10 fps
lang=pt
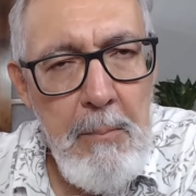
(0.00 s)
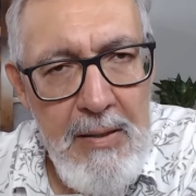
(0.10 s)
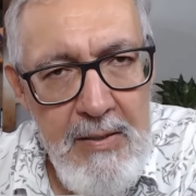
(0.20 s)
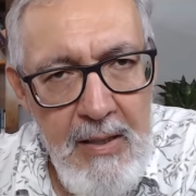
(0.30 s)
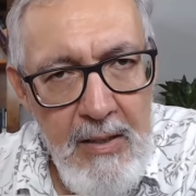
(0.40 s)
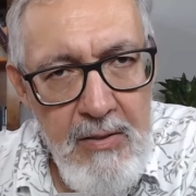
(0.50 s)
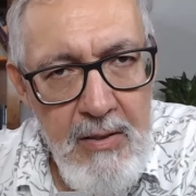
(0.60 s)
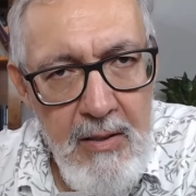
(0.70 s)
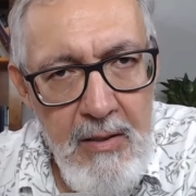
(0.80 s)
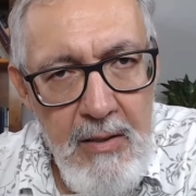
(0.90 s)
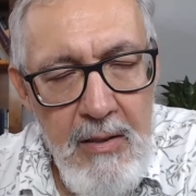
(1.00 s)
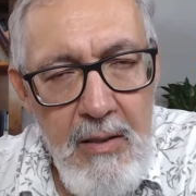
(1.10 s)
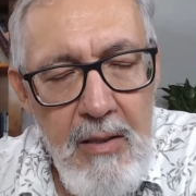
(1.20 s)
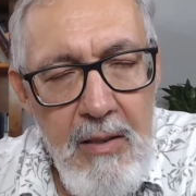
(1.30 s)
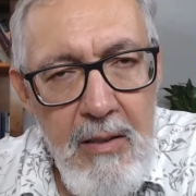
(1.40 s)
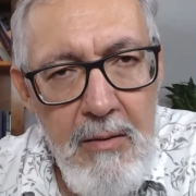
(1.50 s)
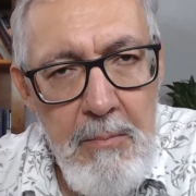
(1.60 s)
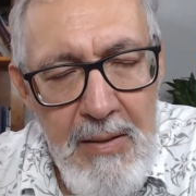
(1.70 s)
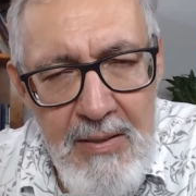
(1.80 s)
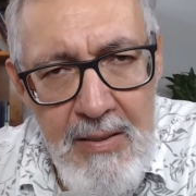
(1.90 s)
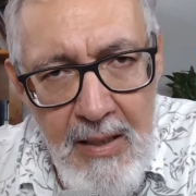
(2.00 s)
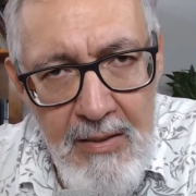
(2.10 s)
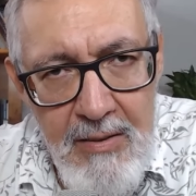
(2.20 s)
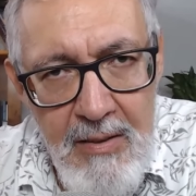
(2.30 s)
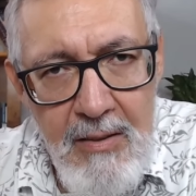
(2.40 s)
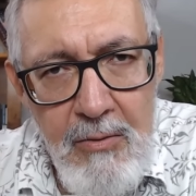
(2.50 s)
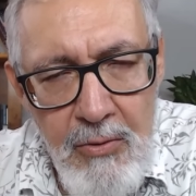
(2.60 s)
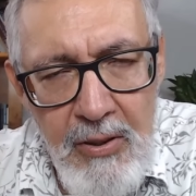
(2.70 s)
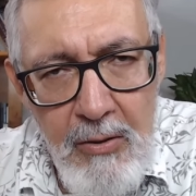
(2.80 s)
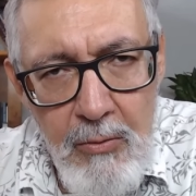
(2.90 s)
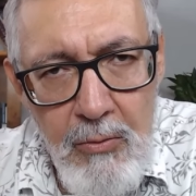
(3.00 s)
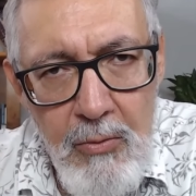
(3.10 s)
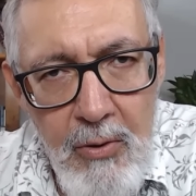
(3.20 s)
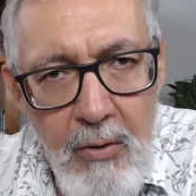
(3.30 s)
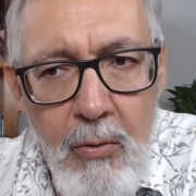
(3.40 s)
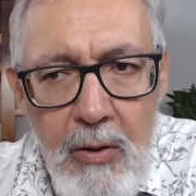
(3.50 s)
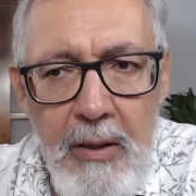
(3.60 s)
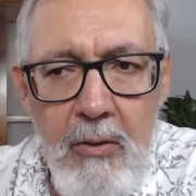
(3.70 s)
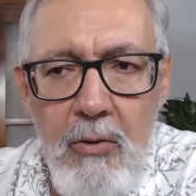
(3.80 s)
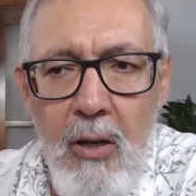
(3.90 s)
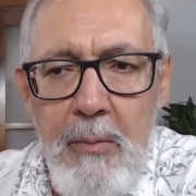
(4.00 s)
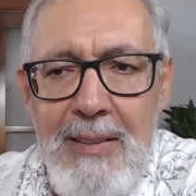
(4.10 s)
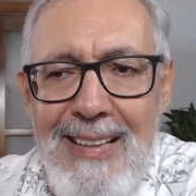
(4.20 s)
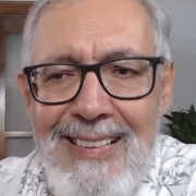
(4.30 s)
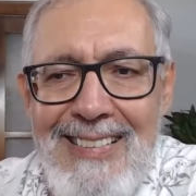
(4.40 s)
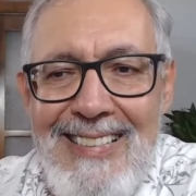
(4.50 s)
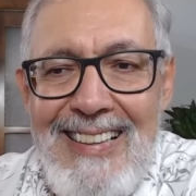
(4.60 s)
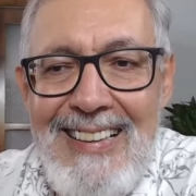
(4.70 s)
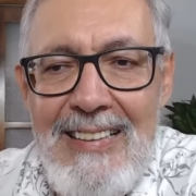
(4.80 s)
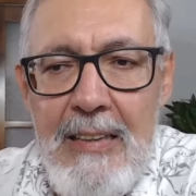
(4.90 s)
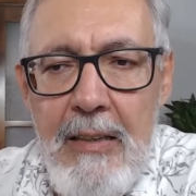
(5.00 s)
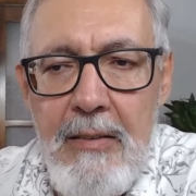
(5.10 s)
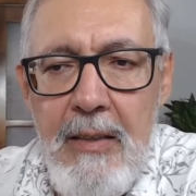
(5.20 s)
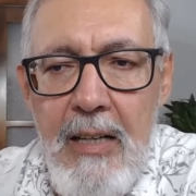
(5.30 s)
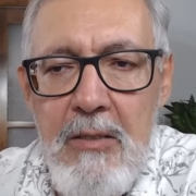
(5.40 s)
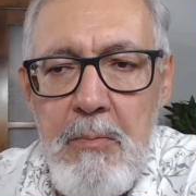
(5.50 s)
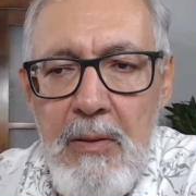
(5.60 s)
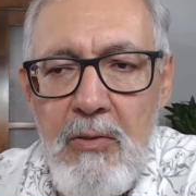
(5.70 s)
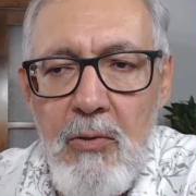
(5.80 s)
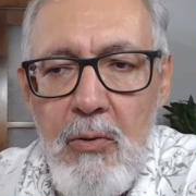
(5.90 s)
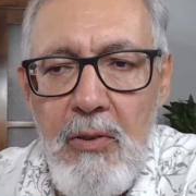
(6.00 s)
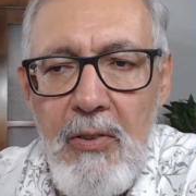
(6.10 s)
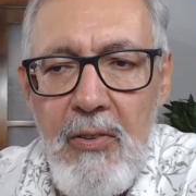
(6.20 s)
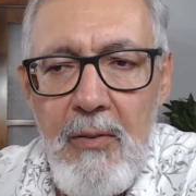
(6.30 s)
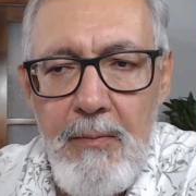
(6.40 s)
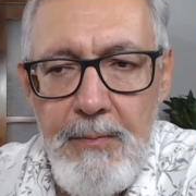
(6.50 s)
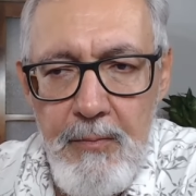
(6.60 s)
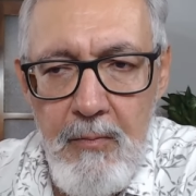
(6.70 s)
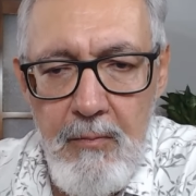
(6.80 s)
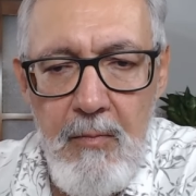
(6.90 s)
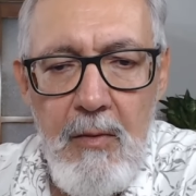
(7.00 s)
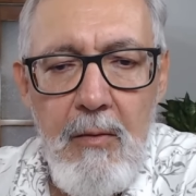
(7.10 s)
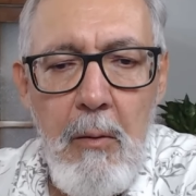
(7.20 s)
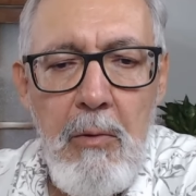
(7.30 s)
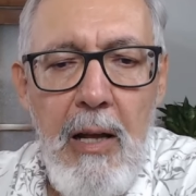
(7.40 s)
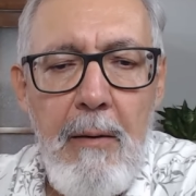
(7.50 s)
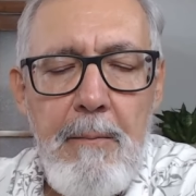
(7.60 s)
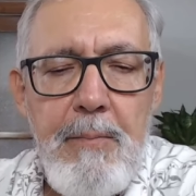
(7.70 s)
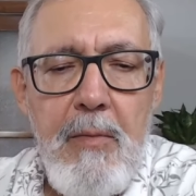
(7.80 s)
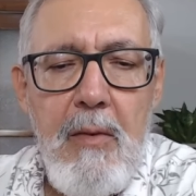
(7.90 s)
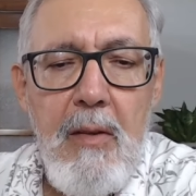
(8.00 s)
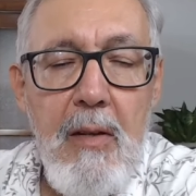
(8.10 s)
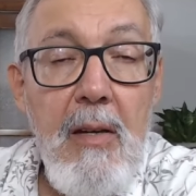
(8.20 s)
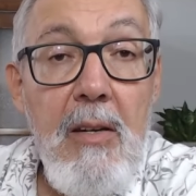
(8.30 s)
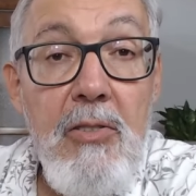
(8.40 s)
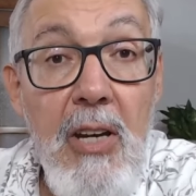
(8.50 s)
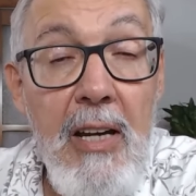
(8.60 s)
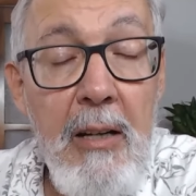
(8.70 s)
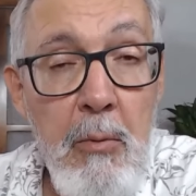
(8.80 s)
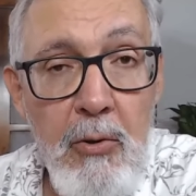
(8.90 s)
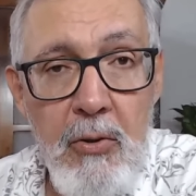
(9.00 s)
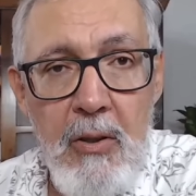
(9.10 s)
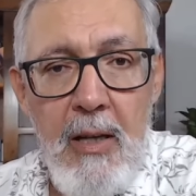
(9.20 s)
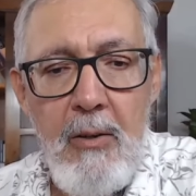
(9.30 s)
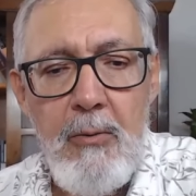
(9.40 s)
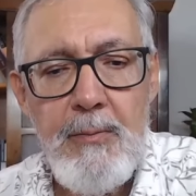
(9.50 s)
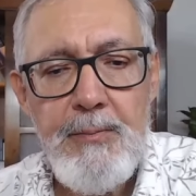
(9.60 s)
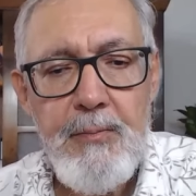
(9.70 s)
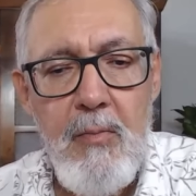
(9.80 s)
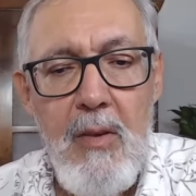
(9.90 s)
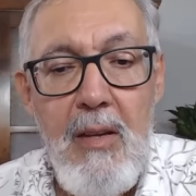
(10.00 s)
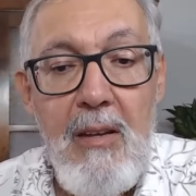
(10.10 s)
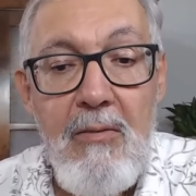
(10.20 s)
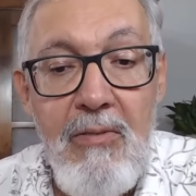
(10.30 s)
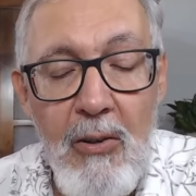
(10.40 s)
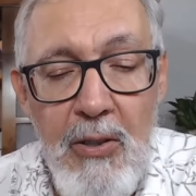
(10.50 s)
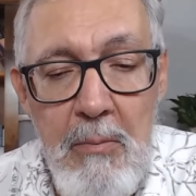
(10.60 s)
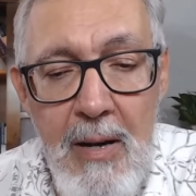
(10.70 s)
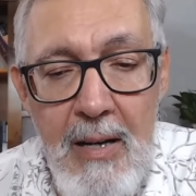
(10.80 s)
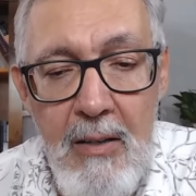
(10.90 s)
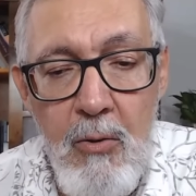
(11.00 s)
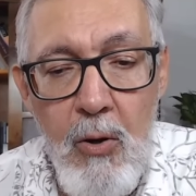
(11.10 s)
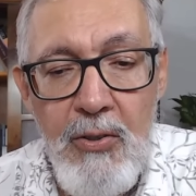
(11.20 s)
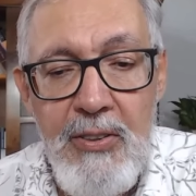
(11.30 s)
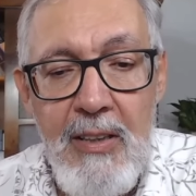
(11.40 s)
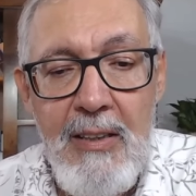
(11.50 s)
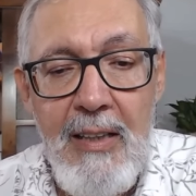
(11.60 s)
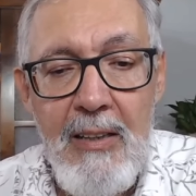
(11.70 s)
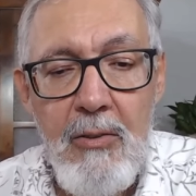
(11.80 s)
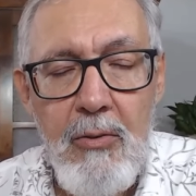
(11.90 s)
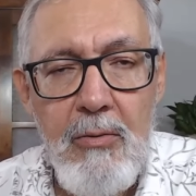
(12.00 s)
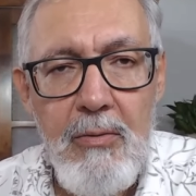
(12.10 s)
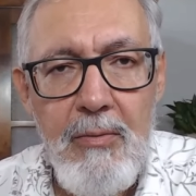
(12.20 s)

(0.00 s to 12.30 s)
Paciência. Paciência, um segundo. Eu vou ler o nome das 33 pessoas. Vamos lá. Jair Bolsonaro, Valdemar Costa Neto,